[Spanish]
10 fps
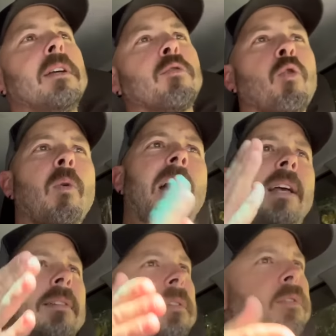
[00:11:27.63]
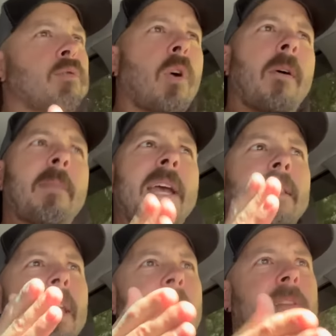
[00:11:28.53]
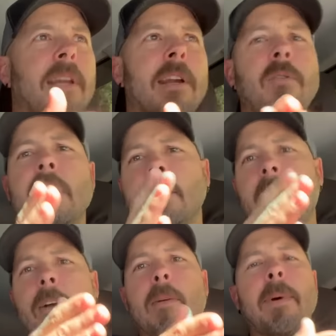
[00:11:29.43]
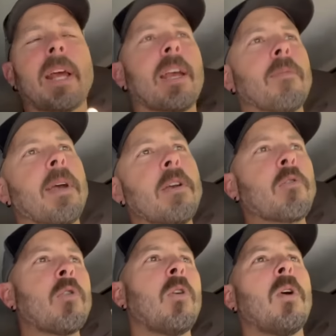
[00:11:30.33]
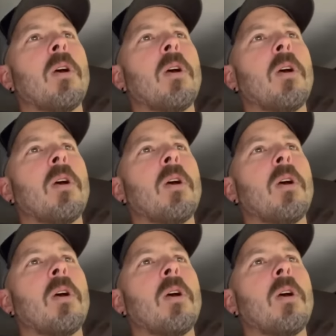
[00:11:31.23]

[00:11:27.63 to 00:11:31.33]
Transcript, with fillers: tú vas suavemente en el terreno inestable para que el vehículo